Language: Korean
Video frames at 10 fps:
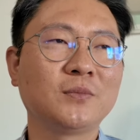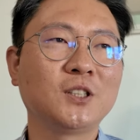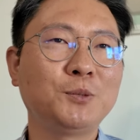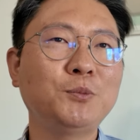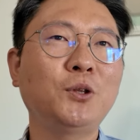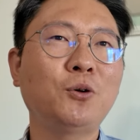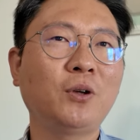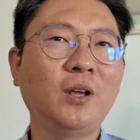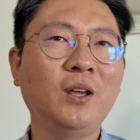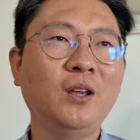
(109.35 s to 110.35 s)
10년
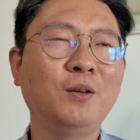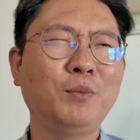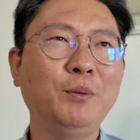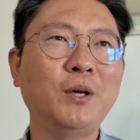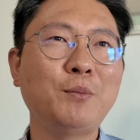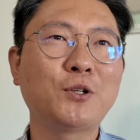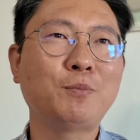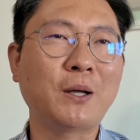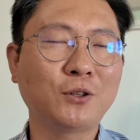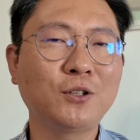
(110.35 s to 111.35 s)
넘게 PB하면서
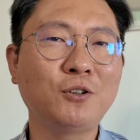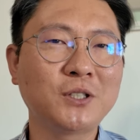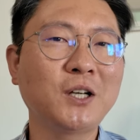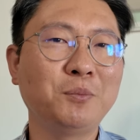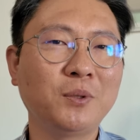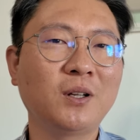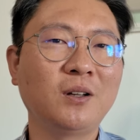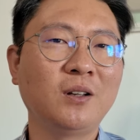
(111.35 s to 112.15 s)
봤던 현상입니다.